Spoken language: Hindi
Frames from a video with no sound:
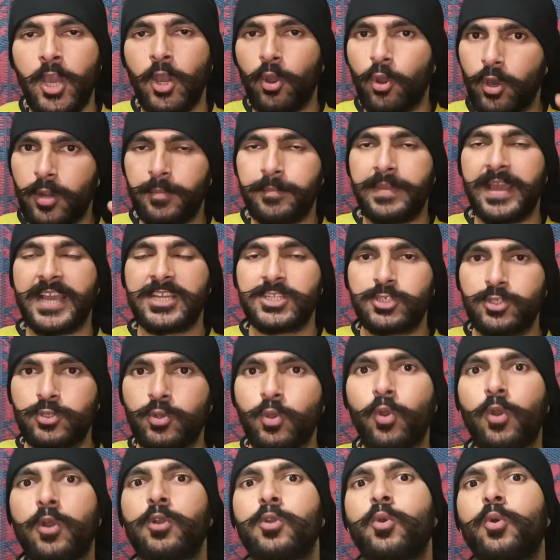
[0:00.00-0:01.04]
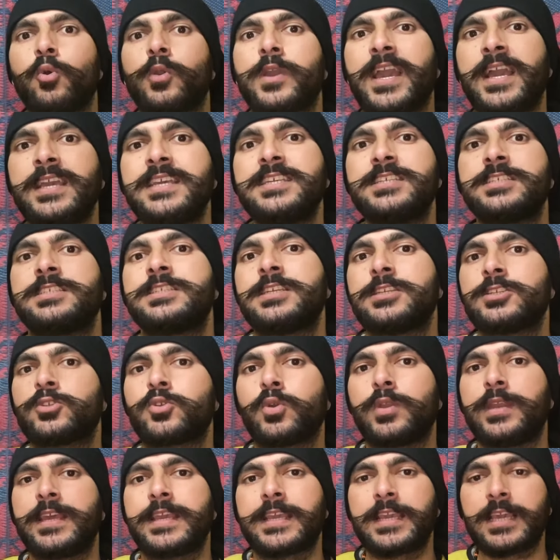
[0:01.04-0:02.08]
और मैं शौक हो गया इस चीज़
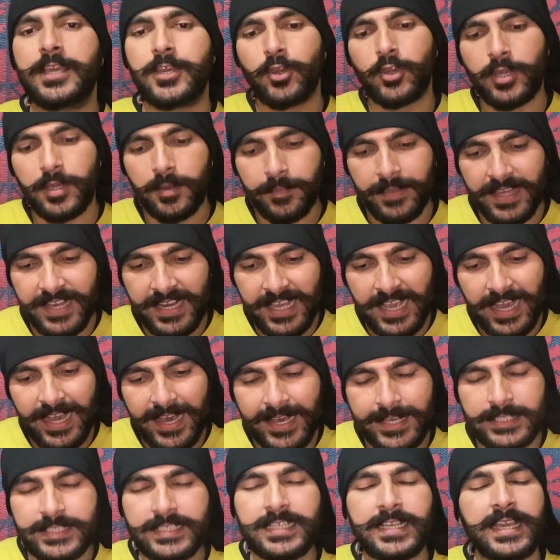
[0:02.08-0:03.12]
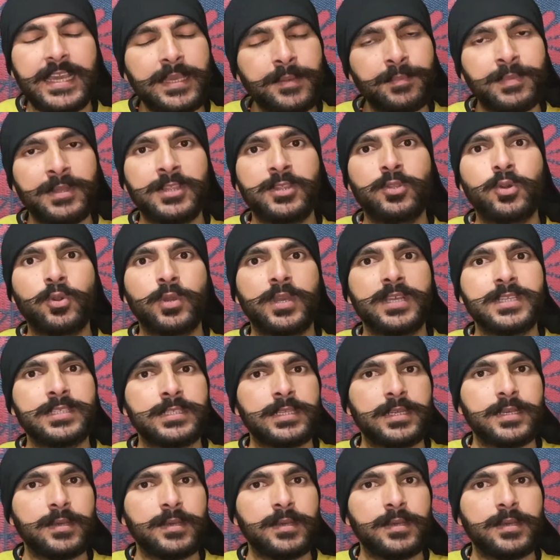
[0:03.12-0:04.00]
को लेकर क्योंकि मैंने आज कई बंदों के